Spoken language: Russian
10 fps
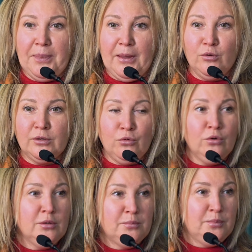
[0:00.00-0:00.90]
так,
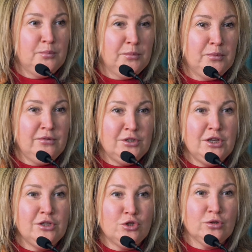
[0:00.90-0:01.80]
такое
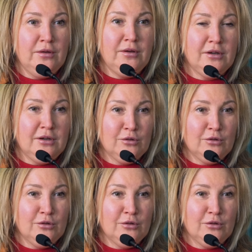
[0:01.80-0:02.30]
поведение человека,